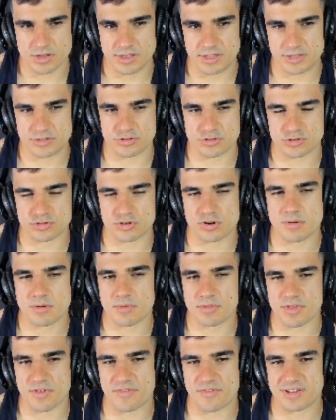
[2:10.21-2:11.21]
Eso que solo
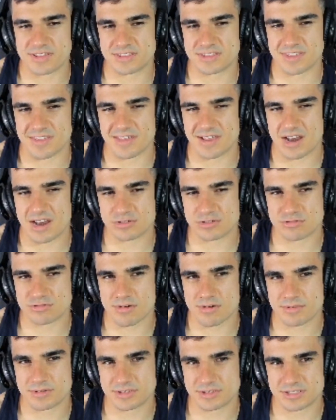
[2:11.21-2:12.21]
vemos de frente. De lado
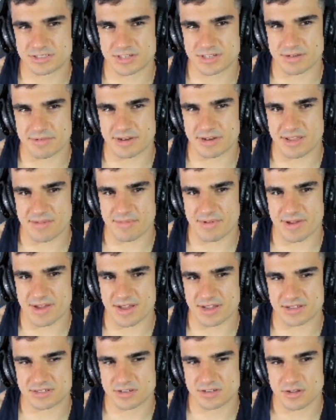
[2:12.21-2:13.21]
seguramente se le vería
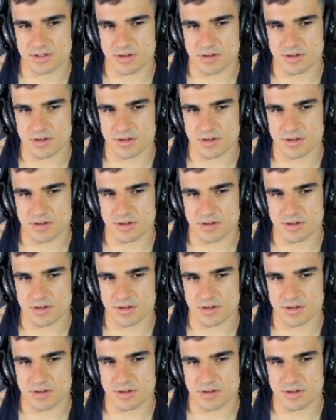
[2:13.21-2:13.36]
más,